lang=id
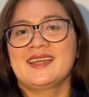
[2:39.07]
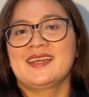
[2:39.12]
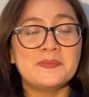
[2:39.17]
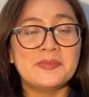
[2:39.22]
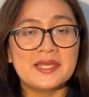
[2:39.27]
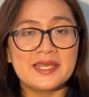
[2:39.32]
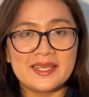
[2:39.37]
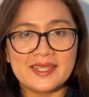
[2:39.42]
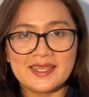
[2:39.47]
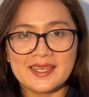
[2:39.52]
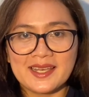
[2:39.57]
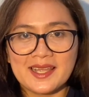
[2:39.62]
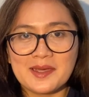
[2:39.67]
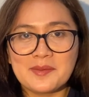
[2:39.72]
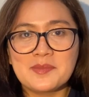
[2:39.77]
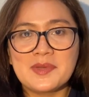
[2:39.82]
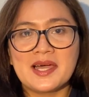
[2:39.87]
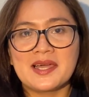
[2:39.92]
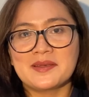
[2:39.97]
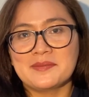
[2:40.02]
Pilihlah
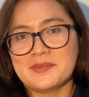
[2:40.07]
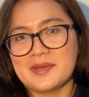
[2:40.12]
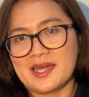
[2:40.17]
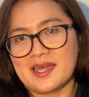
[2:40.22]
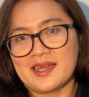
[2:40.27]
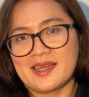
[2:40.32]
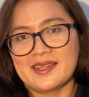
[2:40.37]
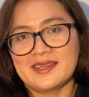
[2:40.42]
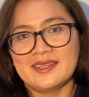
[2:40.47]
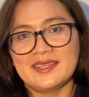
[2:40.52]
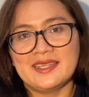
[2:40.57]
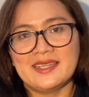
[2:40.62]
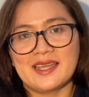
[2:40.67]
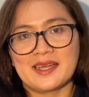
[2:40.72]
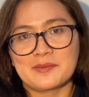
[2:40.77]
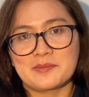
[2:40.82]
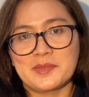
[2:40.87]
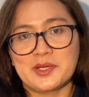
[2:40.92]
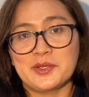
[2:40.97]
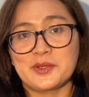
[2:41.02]
bahan-bahan yang
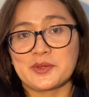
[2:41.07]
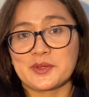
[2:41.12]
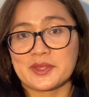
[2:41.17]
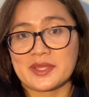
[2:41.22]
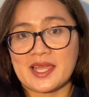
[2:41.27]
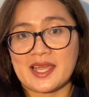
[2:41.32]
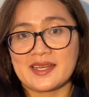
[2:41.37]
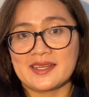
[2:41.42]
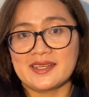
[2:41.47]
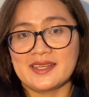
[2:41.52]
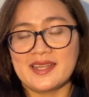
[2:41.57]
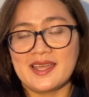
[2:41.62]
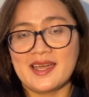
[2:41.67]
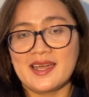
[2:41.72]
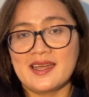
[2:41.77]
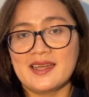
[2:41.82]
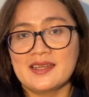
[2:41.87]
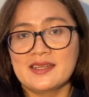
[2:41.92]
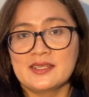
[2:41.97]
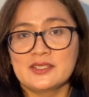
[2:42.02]
menurut
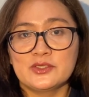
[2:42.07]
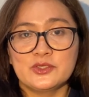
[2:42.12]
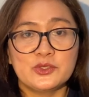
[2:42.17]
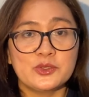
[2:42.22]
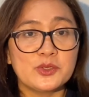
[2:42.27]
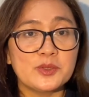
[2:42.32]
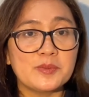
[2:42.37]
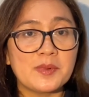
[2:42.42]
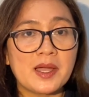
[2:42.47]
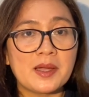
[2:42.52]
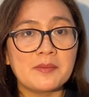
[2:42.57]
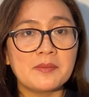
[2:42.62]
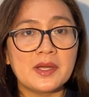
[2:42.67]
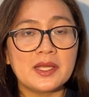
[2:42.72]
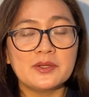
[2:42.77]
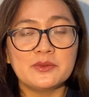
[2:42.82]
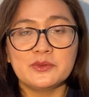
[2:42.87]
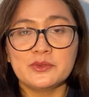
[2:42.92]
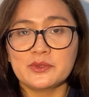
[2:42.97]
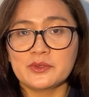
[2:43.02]
Anda cukup
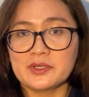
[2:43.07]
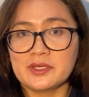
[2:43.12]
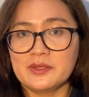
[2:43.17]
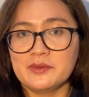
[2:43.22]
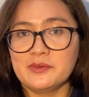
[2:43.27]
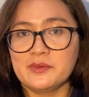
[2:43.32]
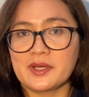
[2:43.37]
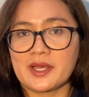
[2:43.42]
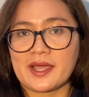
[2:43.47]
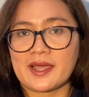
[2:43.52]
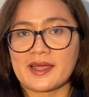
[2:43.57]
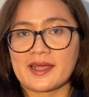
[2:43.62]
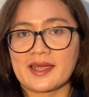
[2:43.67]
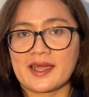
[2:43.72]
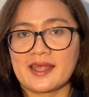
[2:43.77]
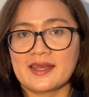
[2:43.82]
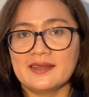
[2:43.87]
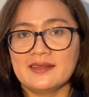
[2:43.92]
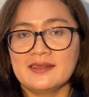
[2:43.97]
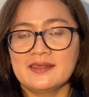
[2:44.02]
aman untuk
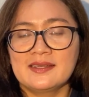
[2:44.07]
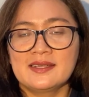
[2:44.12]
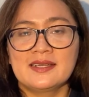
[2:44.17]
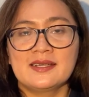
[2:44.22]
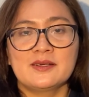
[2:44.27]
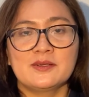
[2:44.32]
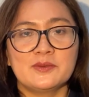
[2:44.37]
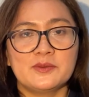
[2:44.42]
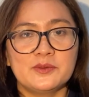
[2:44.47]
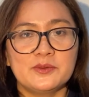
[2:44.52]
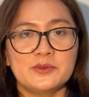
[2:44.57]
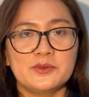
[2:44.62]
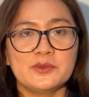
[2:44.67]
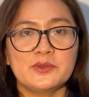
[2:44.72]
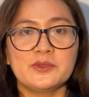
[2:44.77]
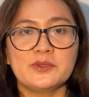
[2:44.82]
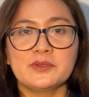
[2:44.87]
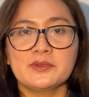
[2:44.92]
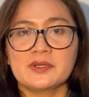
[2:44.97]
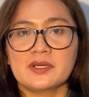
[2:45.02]
digunakan
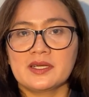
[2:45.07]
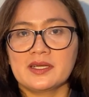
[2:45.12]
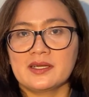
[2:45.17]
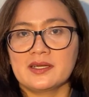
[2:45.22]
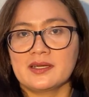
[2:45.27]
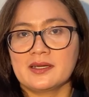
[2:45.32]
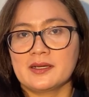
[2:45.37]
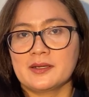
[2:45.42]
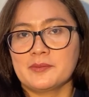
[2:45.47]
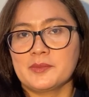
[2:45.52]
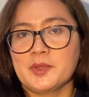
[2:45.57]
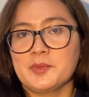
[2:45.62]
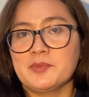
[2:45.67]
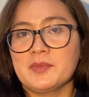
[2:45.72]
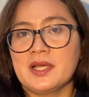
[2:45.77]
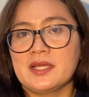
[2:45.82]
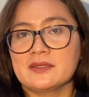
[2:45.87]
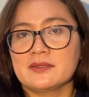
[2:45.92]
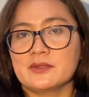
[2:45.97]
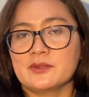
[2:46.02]
untuk eh,
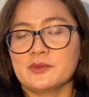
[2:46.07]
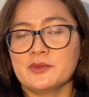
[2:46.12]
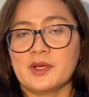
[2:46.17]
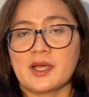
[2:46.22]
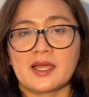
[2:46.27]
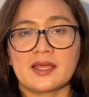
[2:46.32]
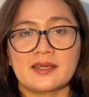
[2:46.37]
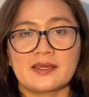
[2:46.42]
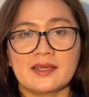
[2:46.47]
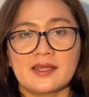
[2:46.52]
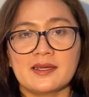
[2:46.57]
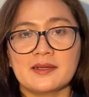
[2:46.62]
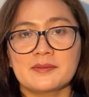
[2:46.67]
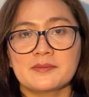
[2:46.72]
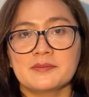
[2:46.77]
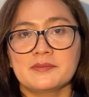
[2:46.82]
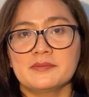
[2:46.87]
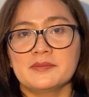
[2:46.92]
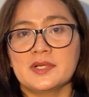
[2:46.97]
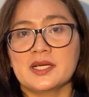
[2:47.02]
membantu anak
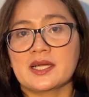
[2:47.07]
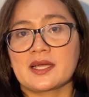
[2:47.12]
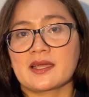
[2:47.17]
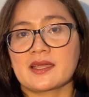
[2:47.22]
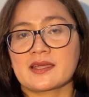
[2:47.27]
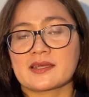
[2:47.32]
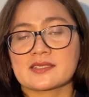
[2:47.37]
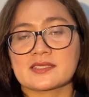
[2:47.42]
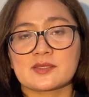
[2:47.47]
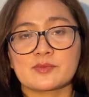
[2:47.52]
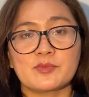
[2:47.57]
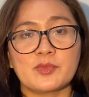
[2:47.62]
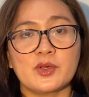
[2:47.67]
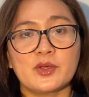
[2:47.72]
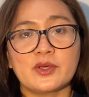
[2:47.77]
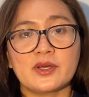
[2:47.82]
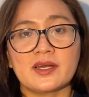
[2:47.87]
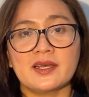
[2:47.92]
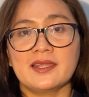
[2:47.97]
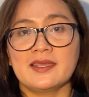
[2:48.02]

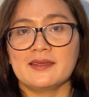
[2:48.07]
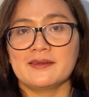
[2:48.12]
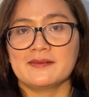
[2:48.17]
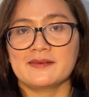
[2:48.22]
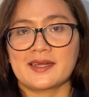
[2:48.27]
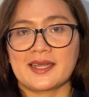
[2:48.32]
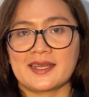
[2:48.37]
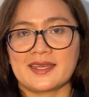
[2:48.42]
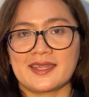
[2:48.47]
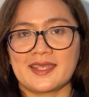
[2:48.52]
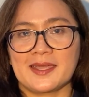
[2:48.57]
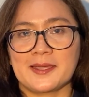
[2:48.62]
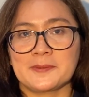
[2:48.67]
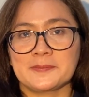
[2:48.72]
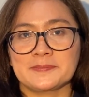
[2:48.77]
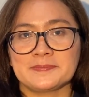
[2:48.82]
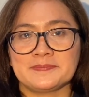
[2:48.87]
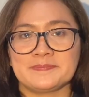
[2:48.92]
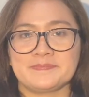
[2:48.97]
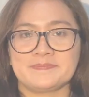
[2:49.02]
mengeksplor
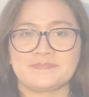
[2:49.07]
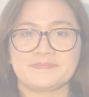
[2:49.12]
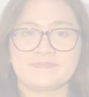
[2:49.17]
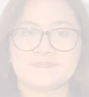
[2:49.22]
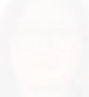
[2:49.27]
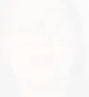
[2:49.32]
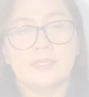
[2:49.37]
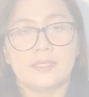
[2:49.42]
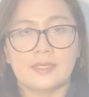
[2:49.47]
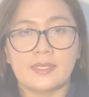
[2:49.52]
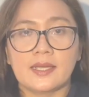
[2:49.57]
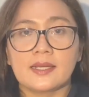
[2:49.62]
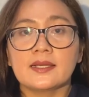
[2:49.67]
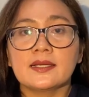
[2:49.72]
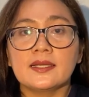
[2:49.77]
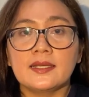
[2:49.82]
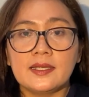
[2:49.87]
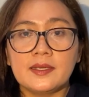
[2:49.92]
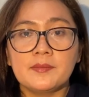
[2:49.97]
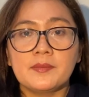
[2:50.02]
lingkungannya. Yang
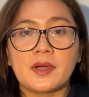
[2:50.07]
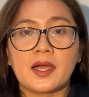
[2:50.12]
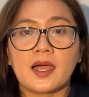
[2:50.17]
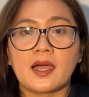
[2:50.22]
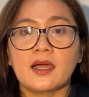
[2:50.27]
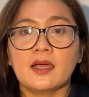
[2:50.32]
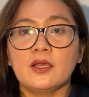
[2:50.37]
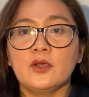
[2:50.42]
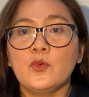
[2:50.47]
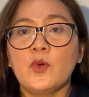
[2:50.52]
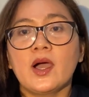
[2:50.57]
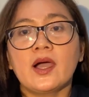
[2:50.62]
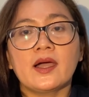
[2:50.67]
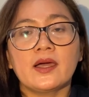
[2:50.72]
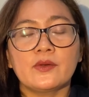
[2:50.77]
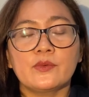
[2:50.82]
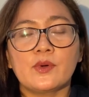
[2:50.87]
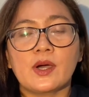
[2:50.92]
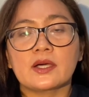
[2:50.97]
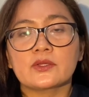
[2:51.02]
kelima,
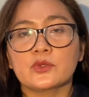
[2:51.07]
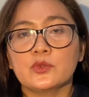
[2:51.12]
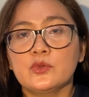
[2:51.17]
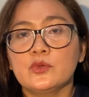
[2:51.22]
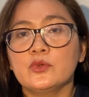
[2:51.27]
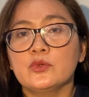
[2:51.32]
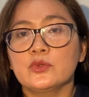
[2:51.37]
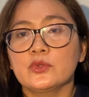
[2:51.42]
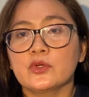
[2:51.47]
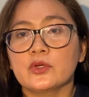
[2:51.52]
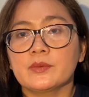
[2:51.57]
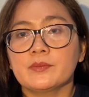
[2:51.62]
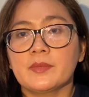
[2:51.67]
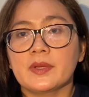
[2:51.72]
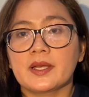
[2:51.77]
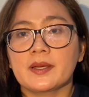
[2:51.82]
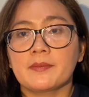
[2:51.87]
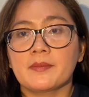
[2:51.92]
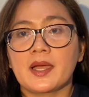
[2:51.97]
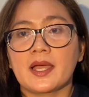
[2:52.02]
luangkan waktu untuk
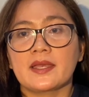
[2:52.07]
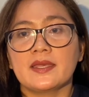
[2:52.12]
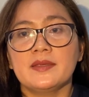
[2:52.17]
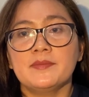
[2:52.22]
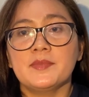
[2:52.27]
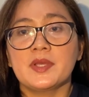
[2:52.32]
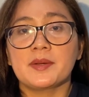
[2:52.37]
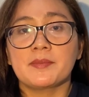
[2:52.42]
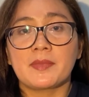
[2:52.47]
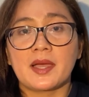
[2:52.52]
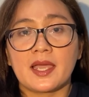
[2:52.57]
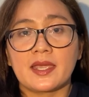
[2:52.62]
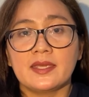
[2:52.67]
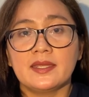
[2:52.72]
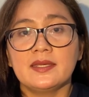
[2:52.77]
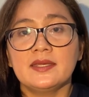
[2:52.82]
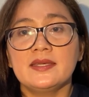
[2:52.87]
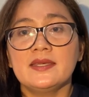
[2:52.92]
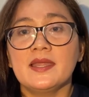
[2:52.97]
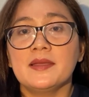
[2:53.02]
menemani
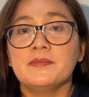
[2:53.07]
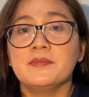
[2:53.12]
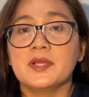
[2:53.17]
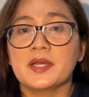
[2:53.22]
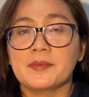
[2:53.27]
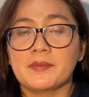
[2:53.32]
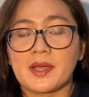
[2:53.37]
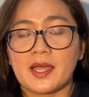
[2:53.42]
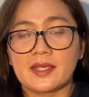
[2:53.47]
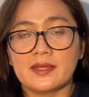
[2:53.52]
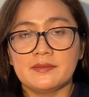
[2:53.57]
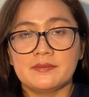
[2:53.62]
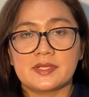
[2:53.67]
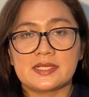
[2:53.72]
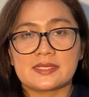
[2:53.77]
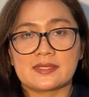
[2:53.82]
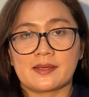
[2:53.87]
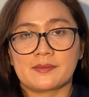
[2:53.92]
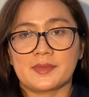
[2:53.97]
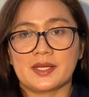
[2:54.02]
bermain dan bermain
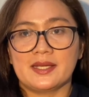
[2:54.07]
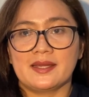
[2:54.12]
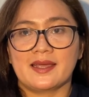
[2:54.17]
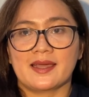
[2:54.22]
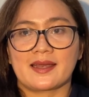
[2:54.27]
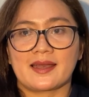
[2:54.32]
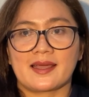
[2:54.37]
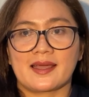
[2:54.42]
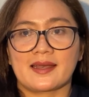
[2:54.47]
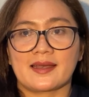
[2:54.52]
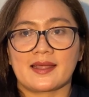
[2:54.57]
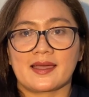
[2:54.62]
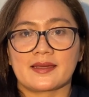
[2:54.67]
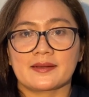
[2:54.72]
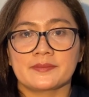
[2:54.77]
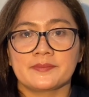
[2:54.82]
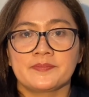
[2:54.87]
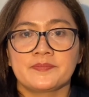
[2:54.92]
bersama dengan anak.